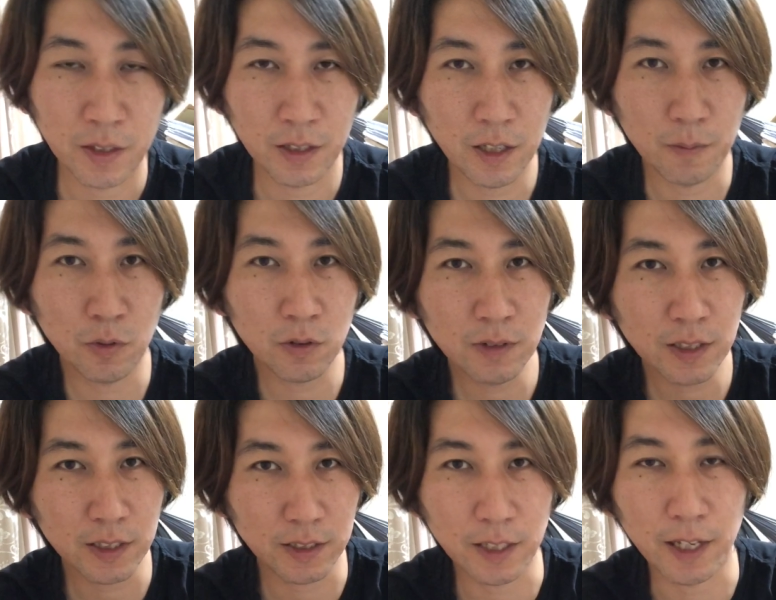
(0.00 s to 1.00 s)
で僕は
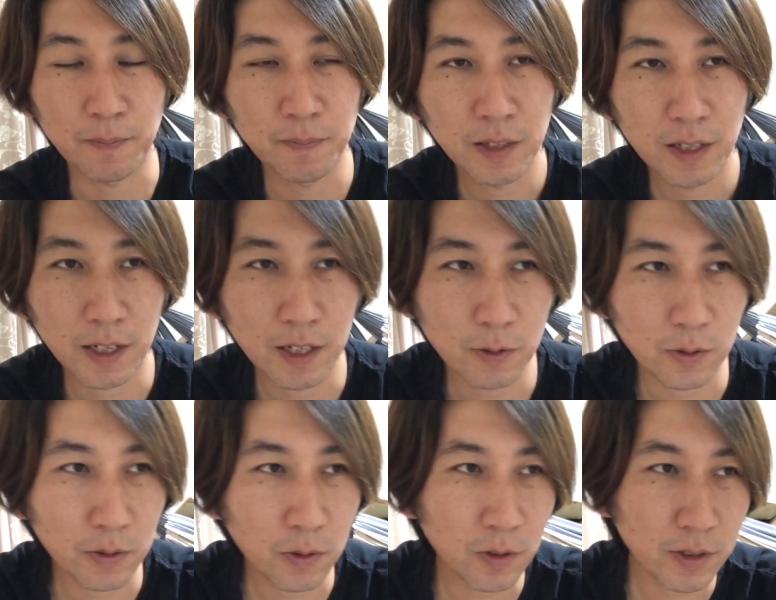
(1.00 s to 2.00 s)
ですねあ
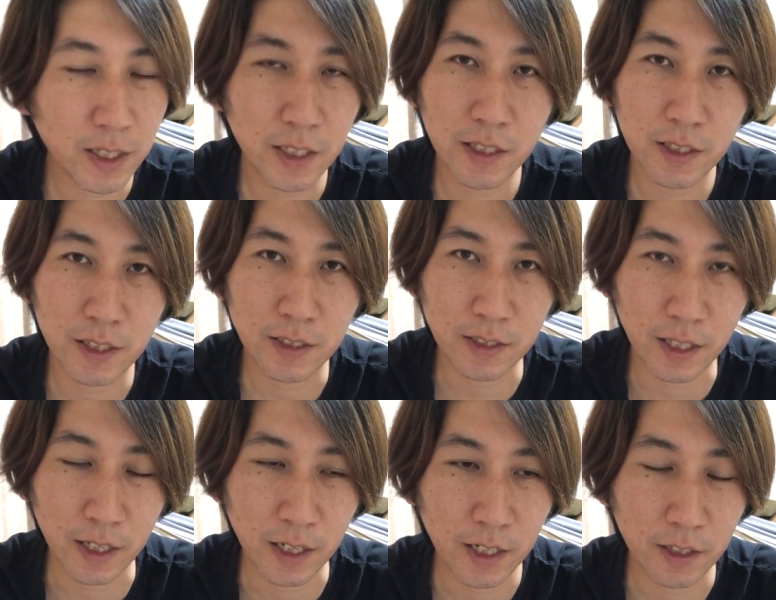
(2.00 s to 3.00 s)
のここ最近です
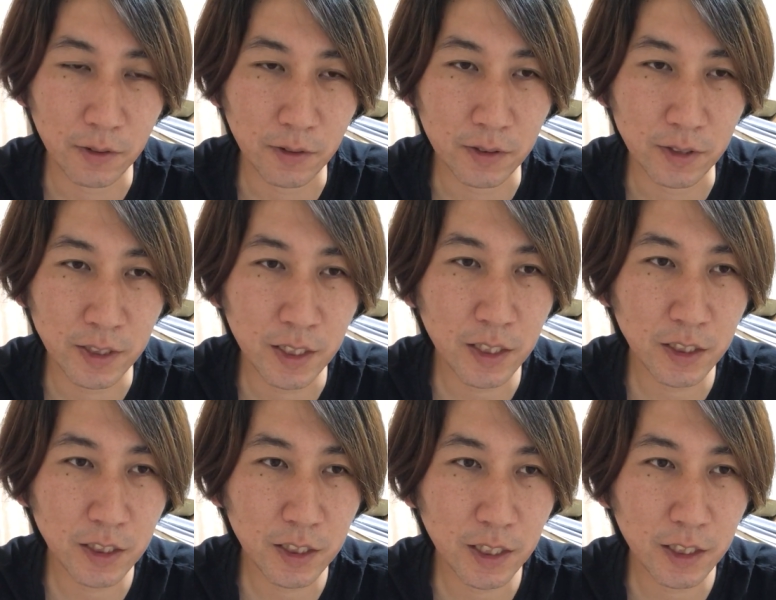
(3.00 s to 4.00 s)
ねあの政
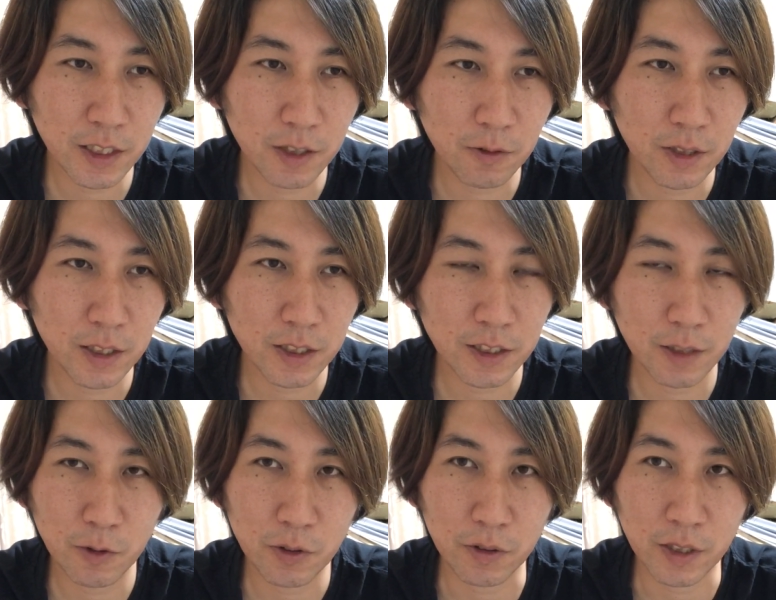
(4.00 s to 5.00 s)
治的なお話が
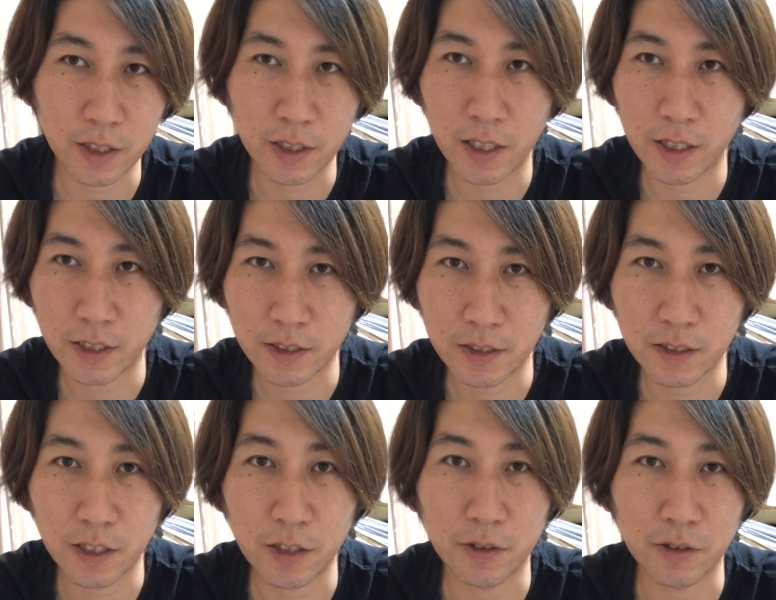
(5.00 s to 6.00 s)
もっと聞きたいですっ
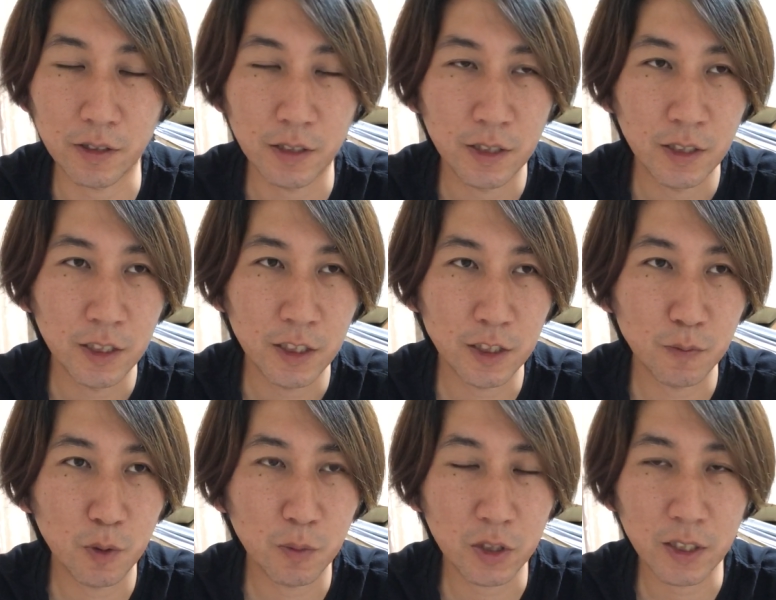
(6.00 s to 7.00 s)
ていう質
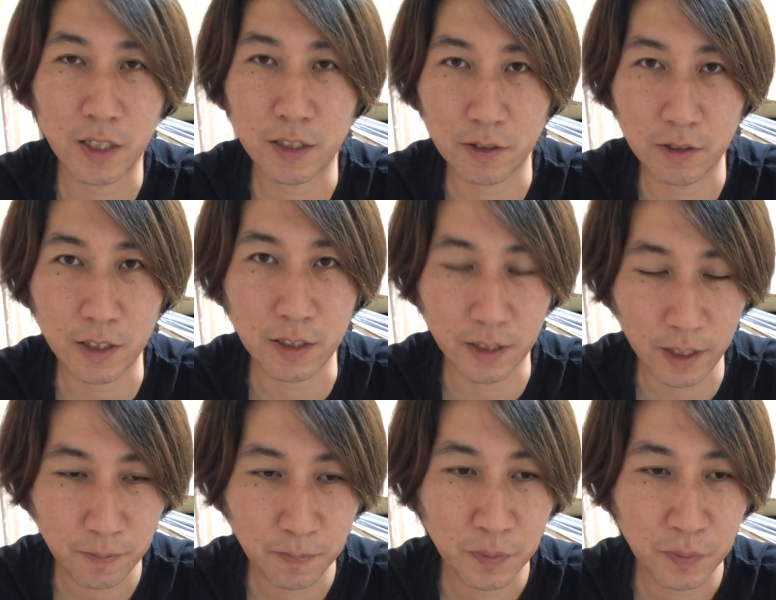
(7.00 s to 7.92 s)
問も来たりするんですね。